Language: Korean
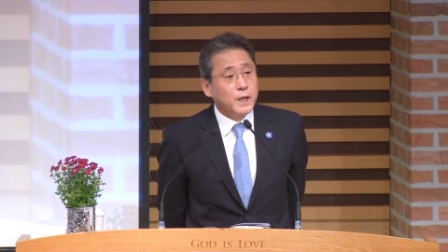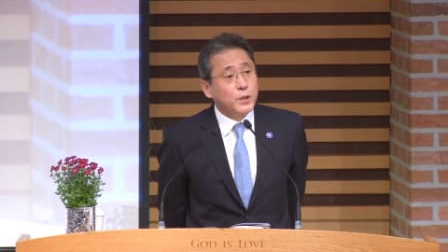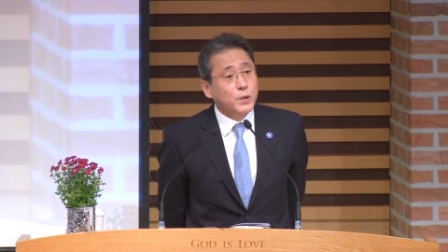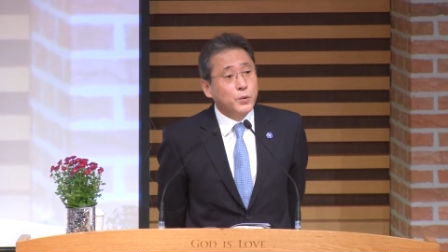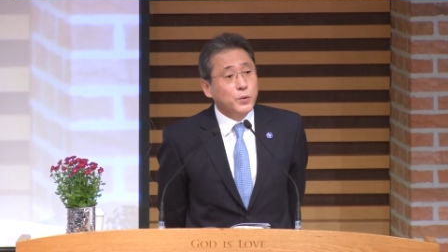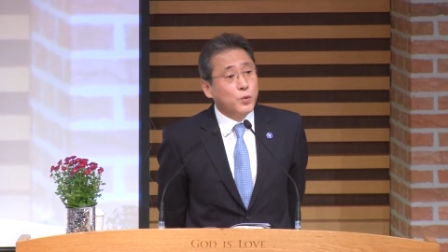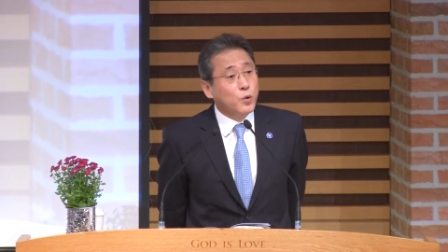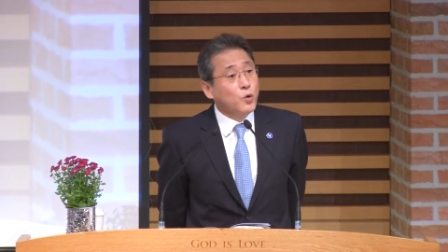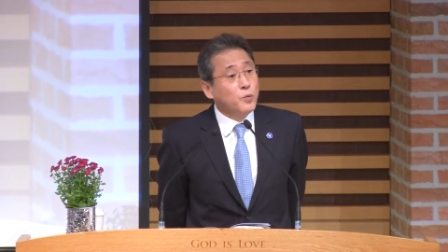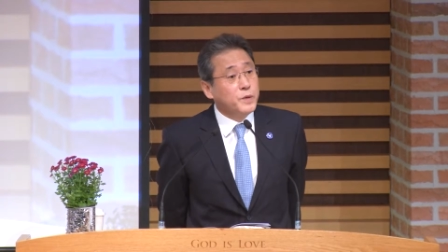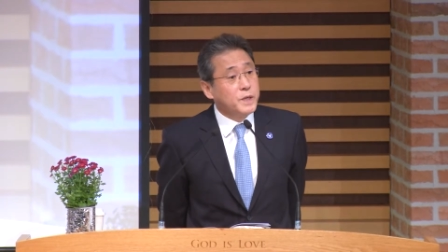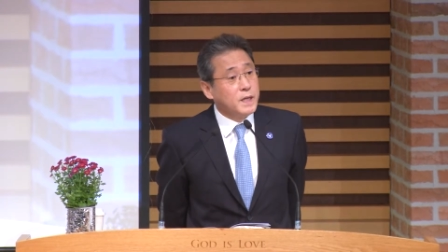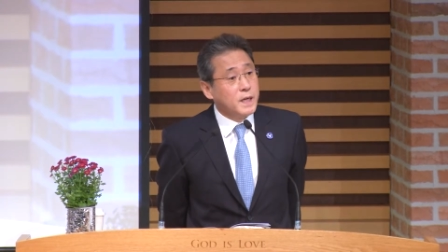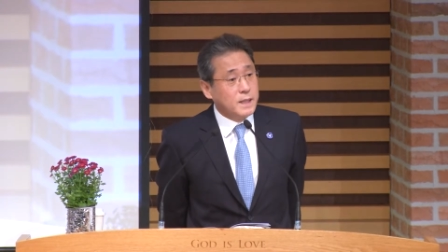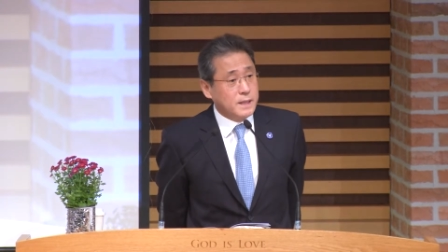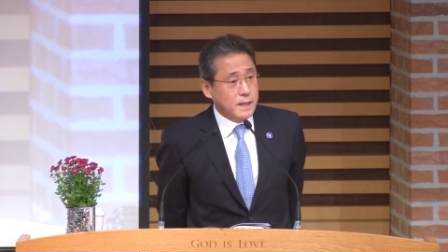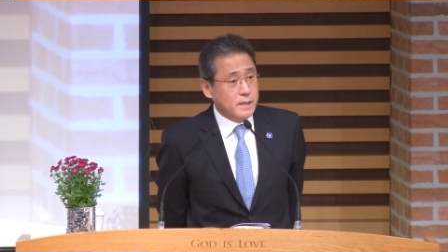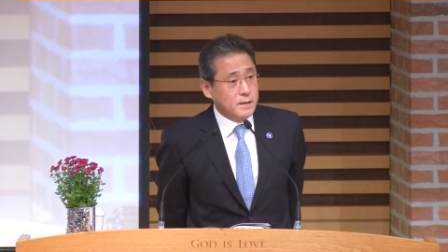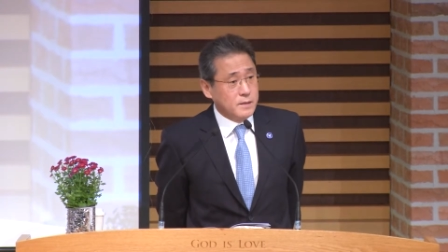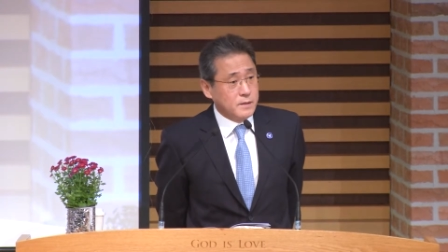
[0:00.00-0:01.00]
노비가
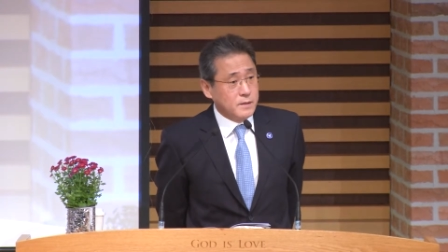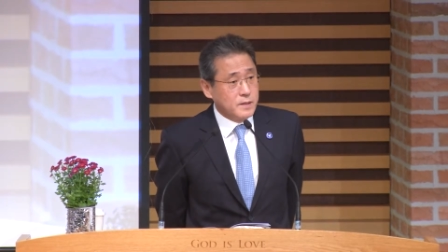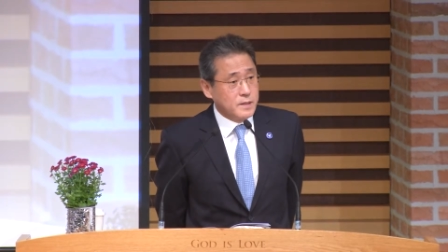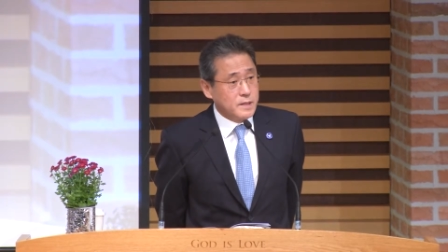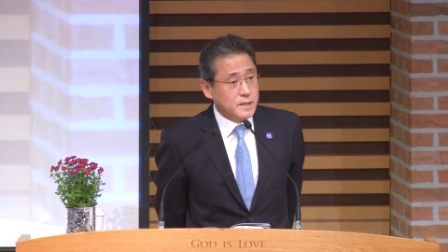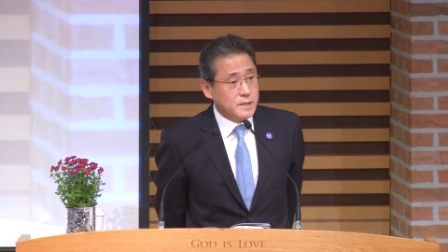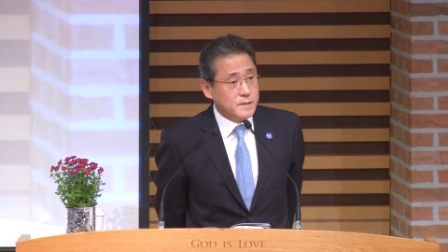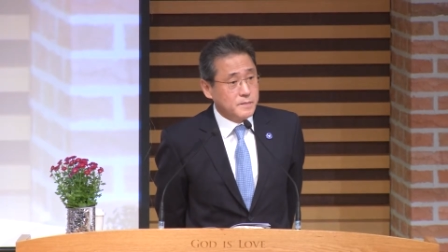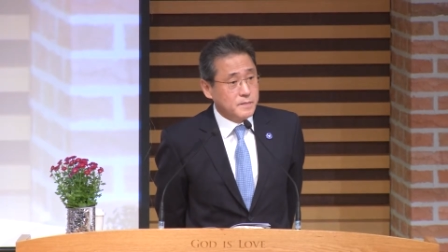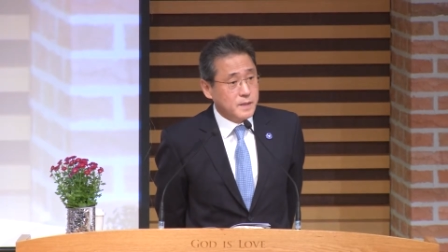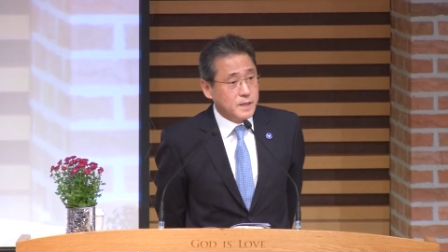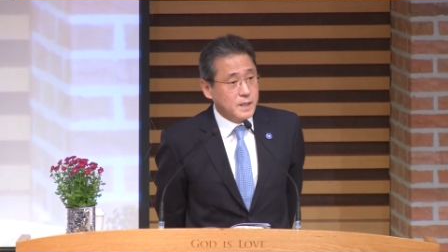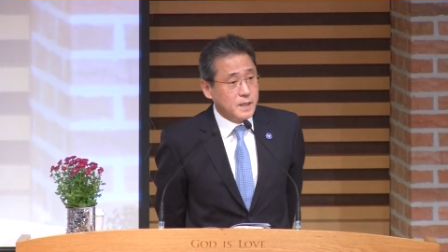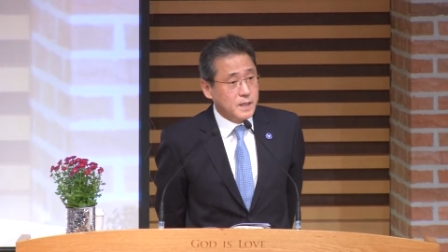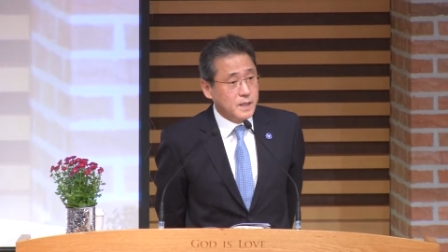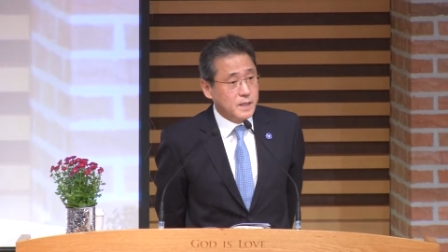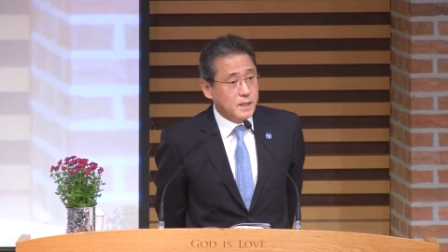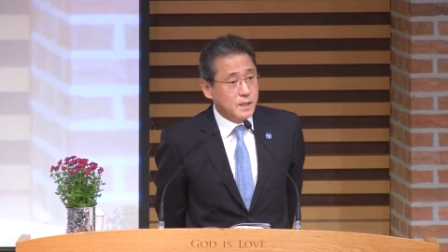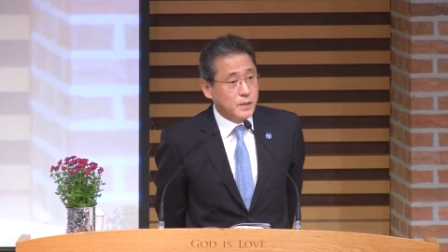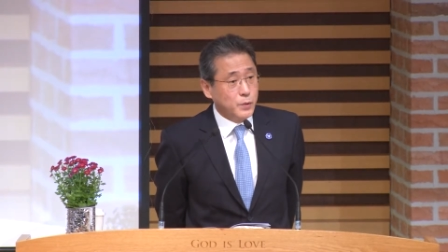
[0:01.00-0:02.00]
되는 거였습니다.
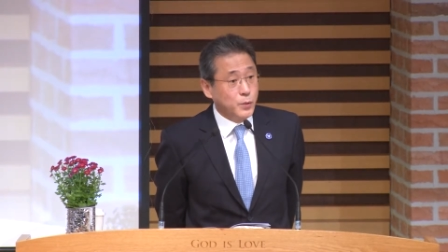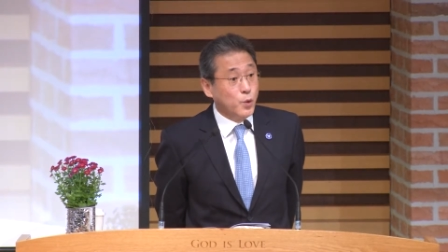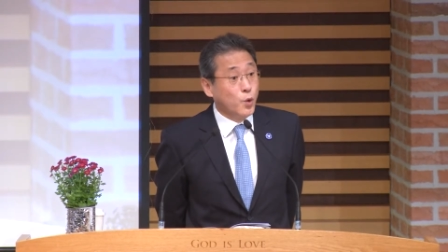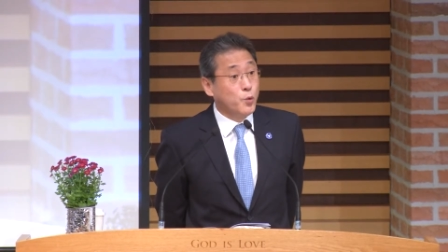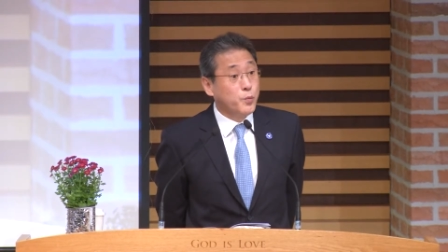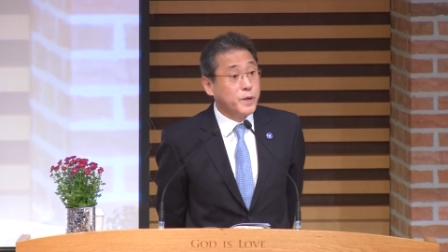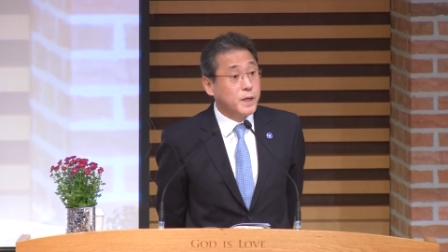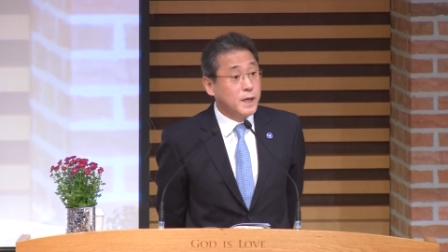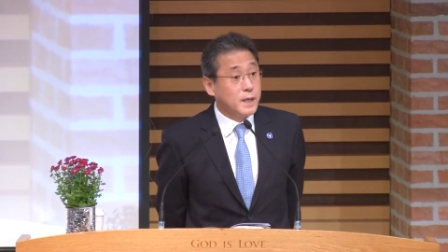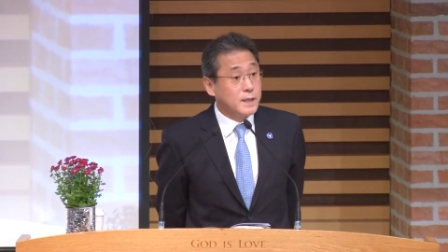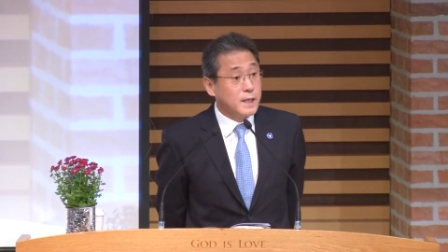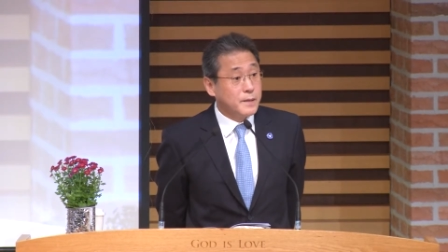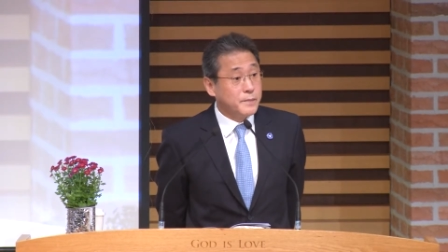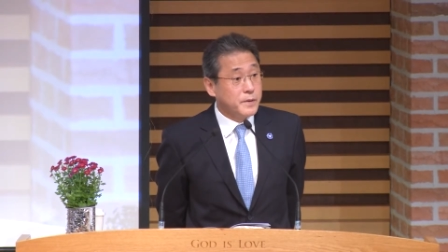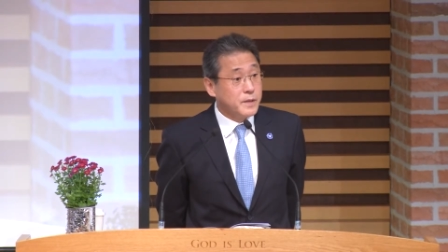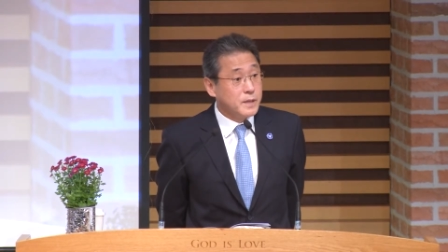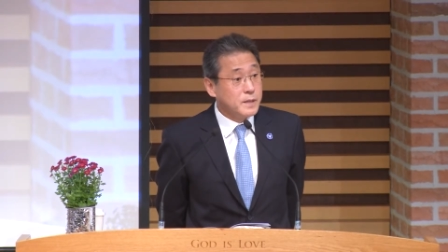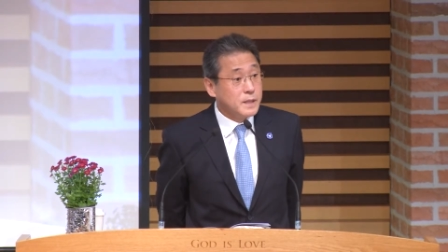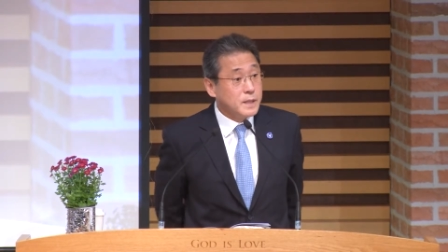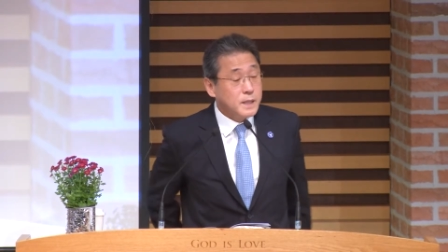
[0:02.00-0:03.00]
노비가
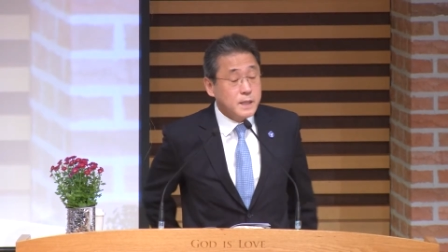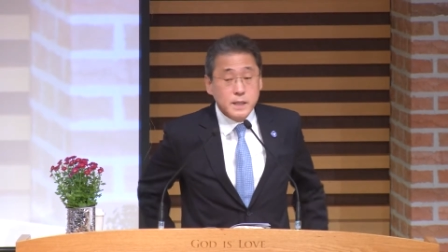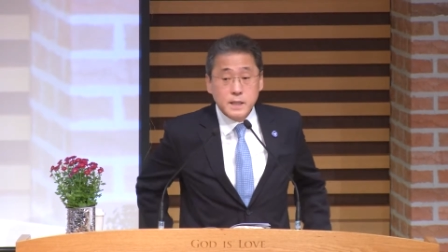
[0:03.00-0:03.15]
되면은